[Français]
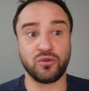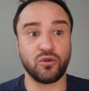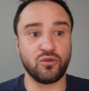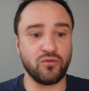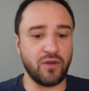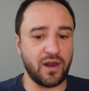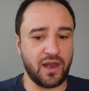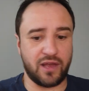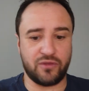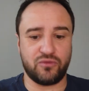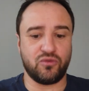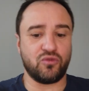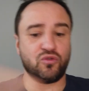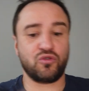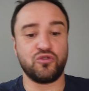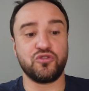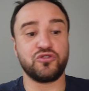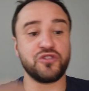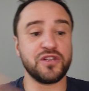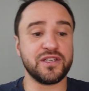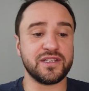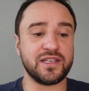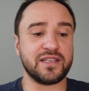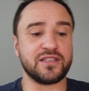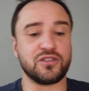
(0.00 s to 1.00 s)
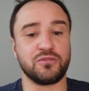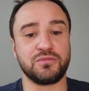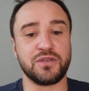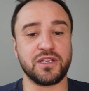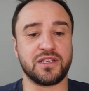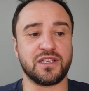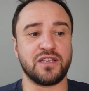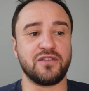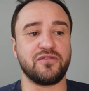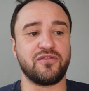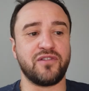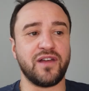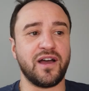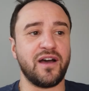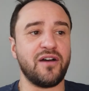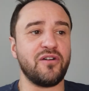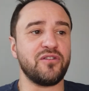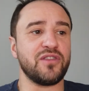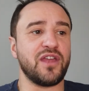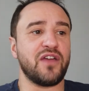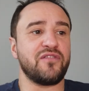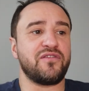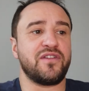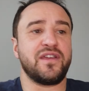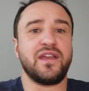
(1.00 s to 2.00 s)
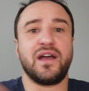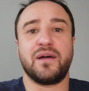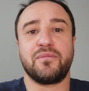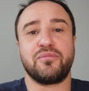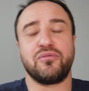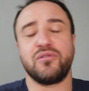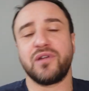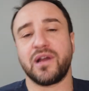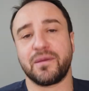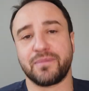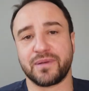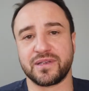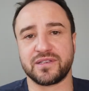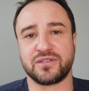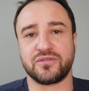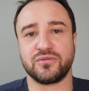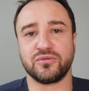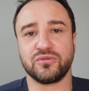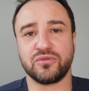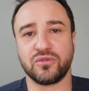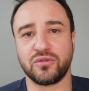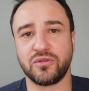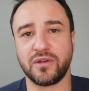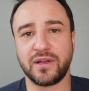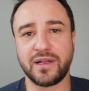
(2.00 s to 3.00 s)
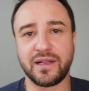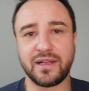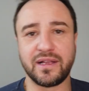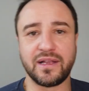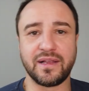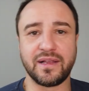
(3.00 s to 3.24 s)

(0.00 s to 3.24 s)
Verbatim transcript: Donc voilà, donc on utilisait cet objectif-là, on avait un peu l'impression de,